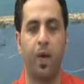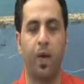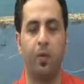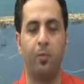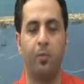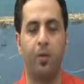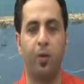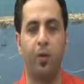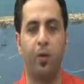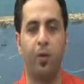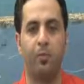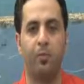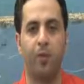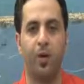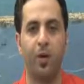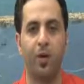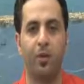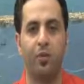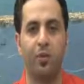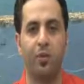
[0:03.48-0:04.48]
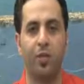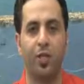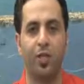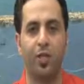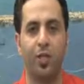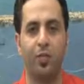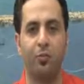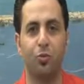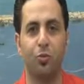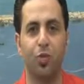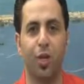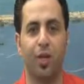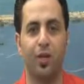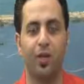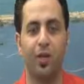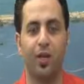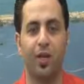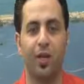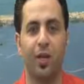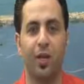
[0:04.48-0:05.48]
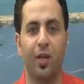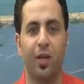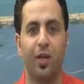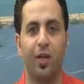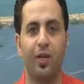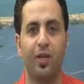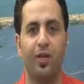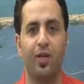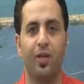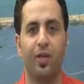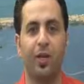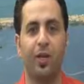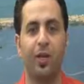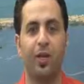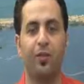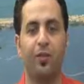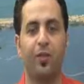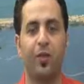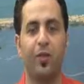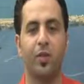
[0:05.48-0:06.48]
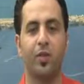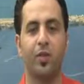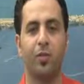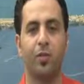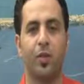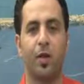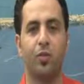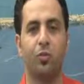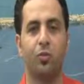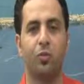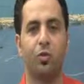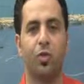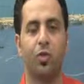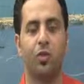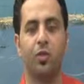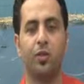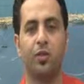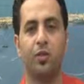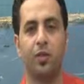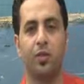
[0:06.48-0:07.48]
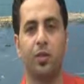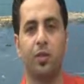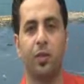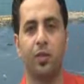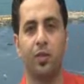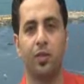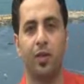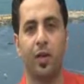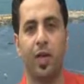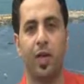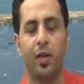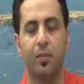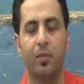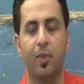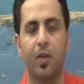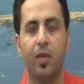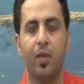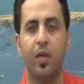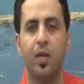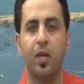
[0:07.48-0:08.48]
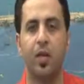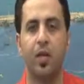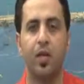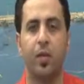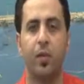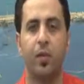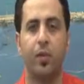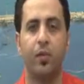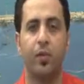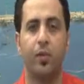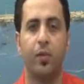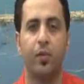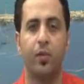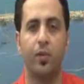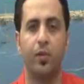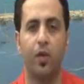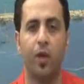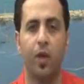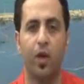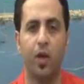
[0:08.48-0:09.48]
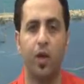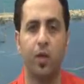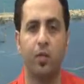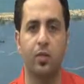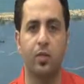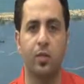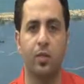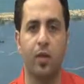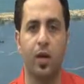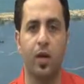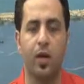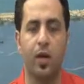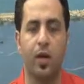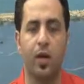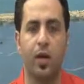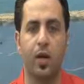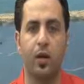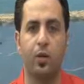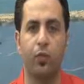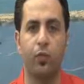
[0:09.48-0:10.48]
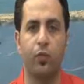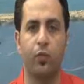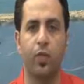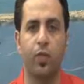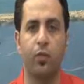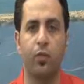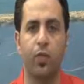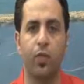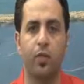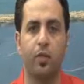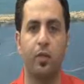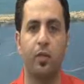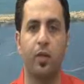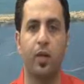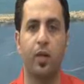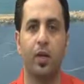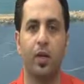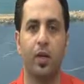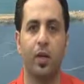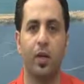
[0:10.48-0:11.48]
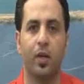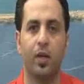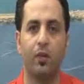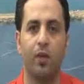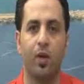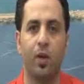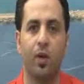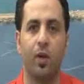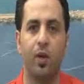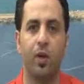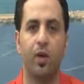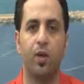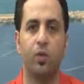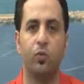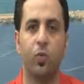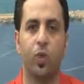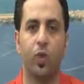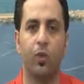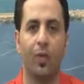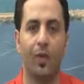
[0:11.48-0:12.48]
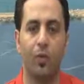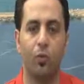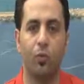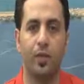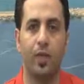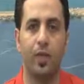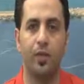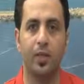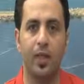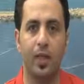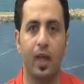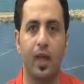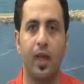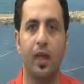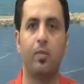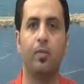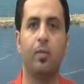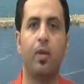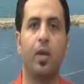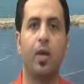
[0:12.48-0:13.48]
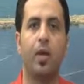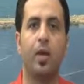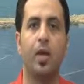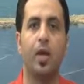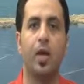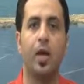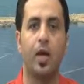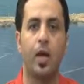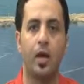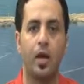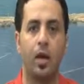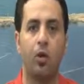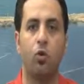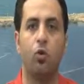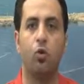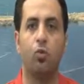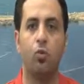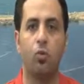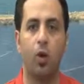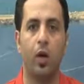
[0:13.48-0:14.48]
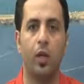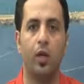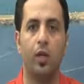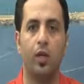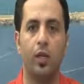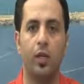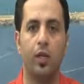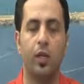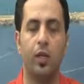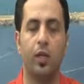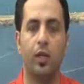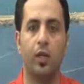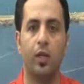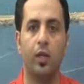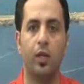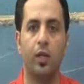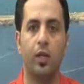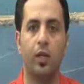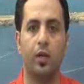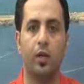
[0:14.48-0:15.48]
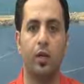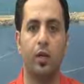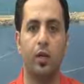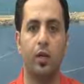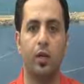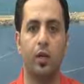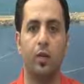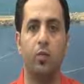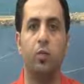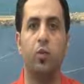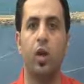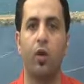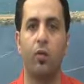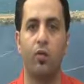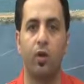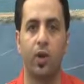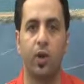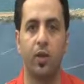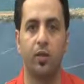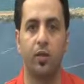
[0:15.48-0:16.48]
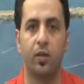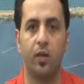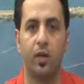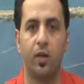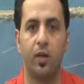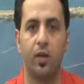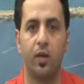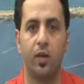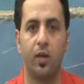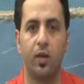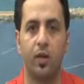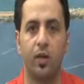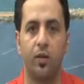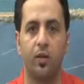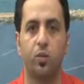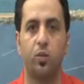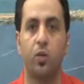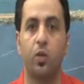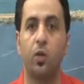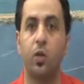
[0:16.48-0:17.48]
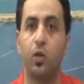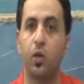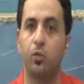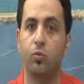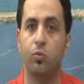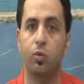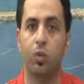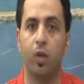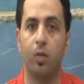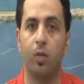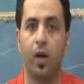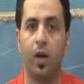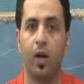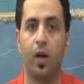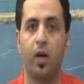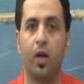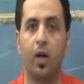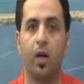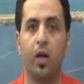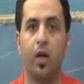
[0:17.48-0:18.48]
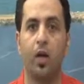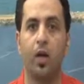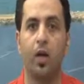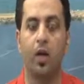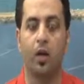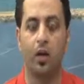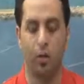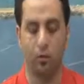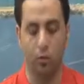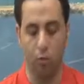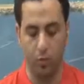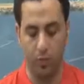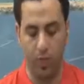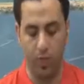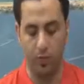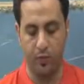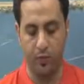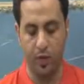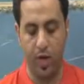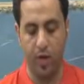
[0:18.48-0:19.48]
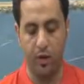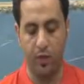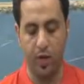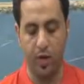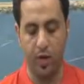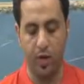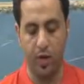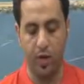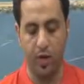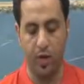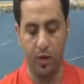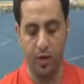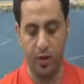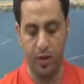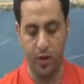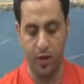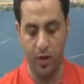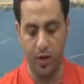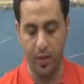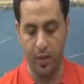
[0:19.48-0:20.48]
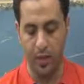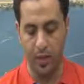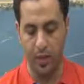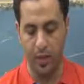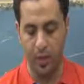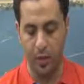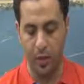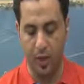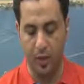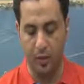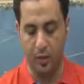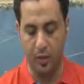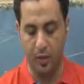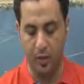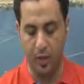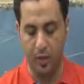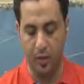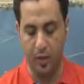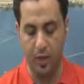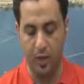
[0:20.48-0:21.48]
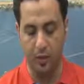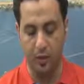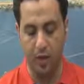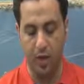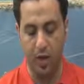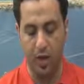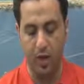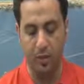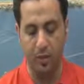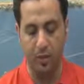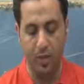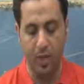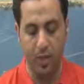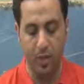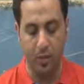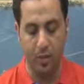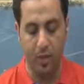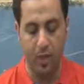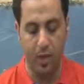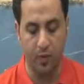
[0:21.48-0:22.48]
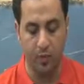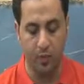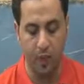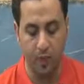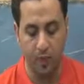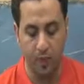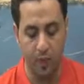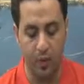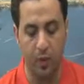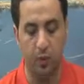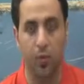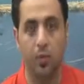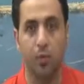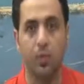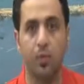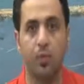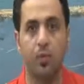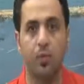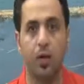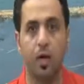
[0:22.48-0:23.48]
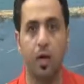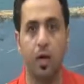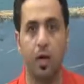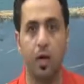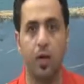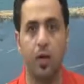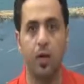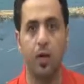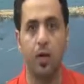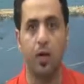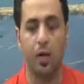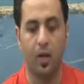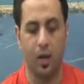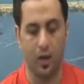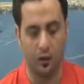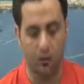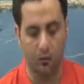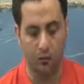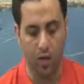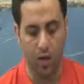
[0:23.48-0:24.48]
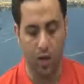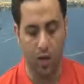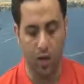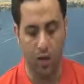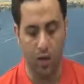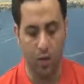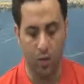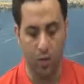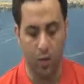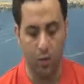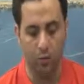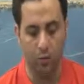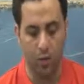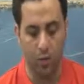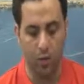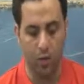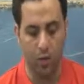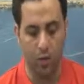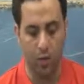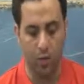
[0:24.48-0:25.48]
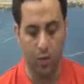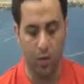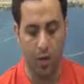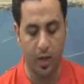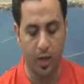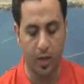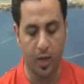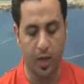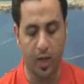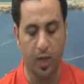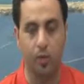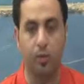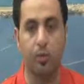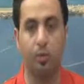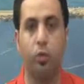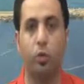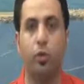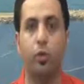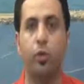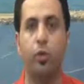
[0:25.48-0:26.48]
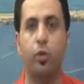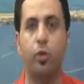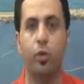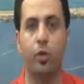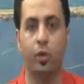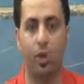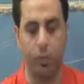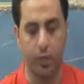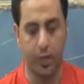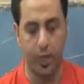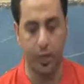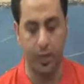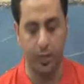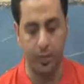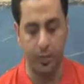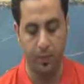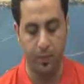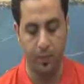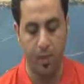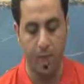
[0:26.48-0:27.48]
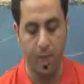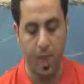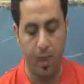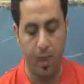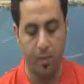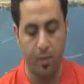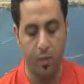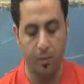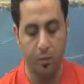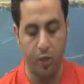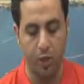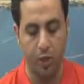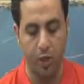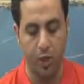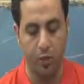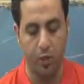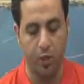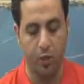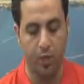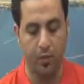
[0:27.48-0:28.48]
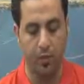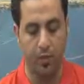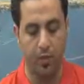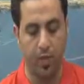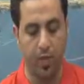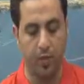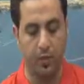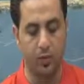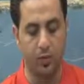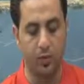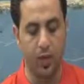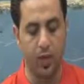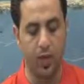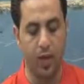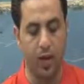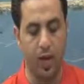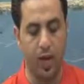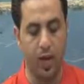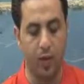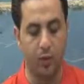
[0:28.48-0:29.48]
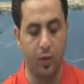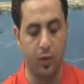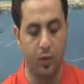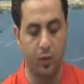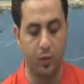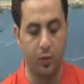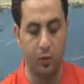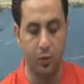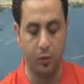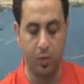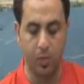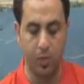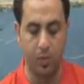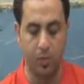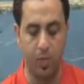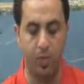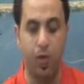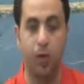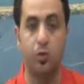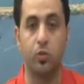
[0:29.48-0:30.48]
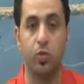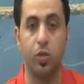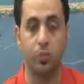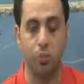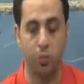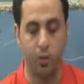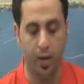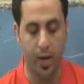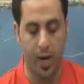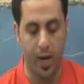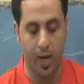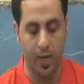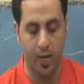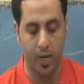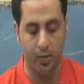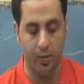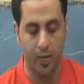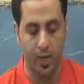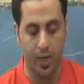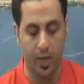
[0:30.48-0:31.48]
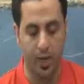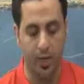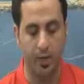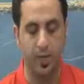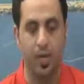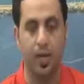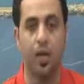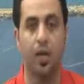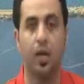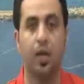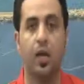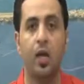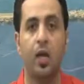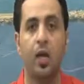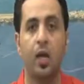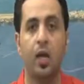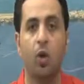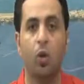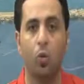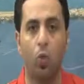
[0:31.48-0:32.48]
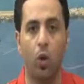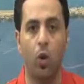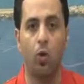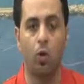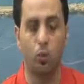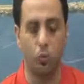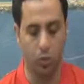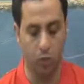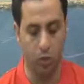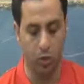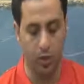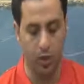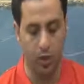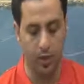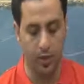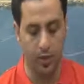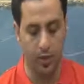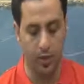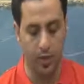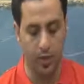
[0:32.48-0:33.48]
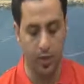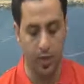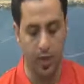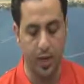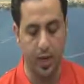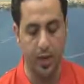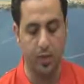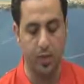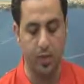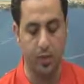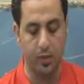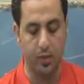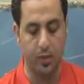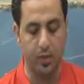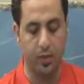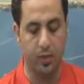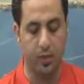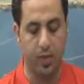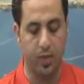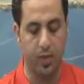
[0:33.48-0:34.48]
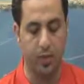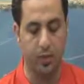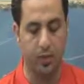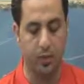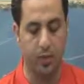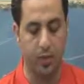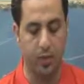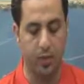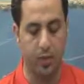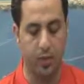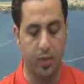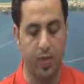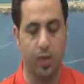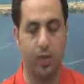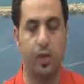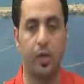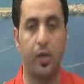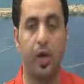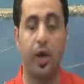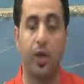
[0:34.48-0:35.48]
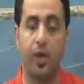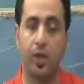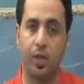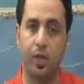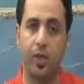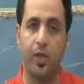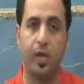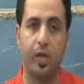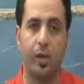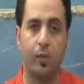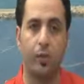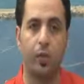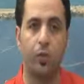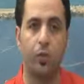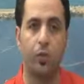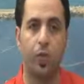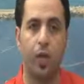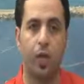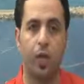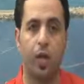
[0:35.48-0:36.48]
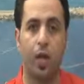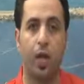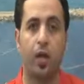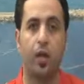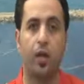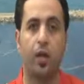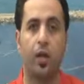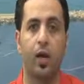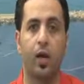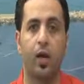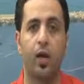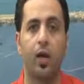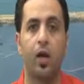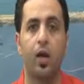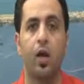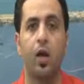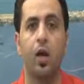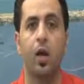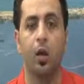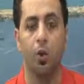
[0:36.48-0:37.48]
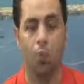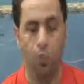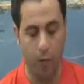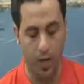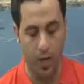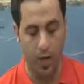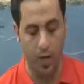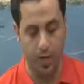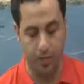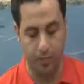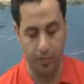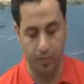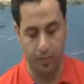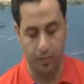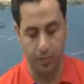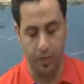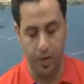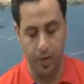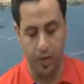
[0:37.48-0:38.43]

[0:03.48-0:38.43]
اهلا بكم آه، من جديد مشاهدينا الكرام في هذا الصباح المتجدد آه، دائما طبعا في كل فقرات صباح آه، الكوفيه نقدم الفقرات والمعلومات الهامه لكم ولكل افراد الاسره وللمجتمع عموما في هذه الفقرة راح نتحدث عن بدانة الأطفال نعرف دائما أنه يستبدل الأطفال اليوم نشاطاتهم الحركية بالمكوث الطويل أمام شاشات التلفاز والألعاب الإلكترونية بما يصيبهم بحالة من الكسل والخمول التي هي ليست من طباع الأطفال الذين يميلون إلى الحركة واللعب